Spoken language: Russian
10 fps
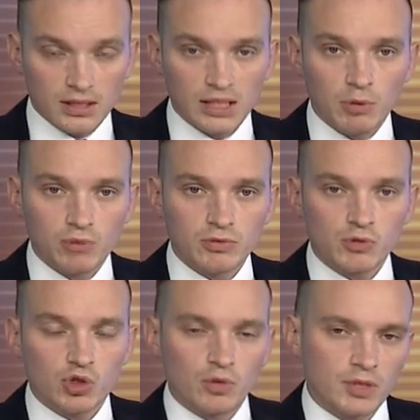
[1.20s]

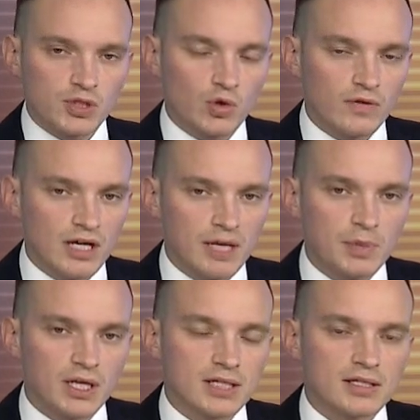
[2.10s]
Напомним, что поисковая
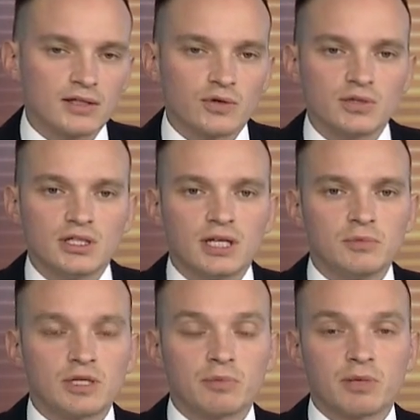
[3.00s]
операция на руднике «Мир»